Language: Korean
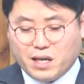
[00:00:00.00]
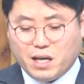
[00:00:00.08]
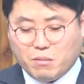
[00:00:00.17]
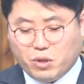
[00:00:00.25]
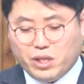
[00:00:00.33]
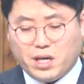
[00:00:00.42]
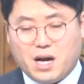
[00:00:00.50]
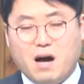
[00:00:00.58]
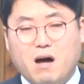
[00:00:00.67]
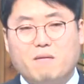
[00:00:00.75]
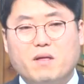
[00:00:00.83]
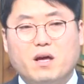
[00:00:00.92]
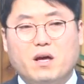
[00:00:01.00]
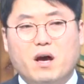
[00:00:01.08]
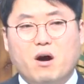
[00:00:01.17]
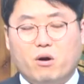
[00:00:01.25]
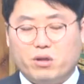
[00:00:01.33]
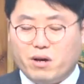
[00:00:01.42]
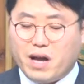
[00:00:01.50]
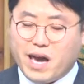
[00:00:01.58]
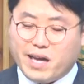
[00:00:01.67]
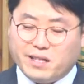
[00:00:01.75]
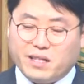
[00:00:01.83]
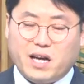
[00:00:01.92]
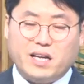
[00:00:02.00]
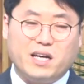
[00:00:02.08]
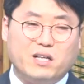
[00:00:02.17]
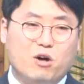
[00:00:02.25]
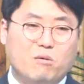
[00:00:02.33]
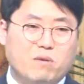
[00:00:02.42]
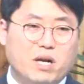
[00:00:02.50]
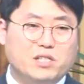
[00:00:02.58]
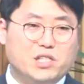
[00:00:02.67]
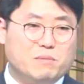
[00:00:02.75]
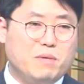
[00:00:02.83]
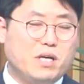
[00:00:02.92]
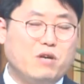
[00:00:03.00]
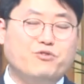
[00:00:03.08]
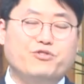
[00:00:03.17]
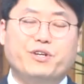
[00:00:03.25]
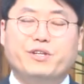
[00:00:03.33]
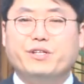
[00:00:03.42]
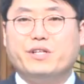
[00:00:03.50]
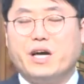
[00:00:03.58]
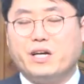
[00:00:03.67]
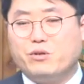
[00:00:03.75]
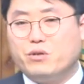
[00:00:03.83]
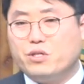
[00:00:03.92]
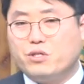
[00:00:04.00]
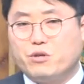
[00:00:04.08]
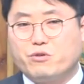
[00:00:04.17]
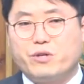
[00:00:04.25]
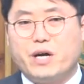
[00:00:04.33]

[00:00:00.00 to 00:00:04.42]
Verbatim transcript: 보니까 어떤 아이는 다리가 너무나 심하게 후여 있는 아이도 있었고요.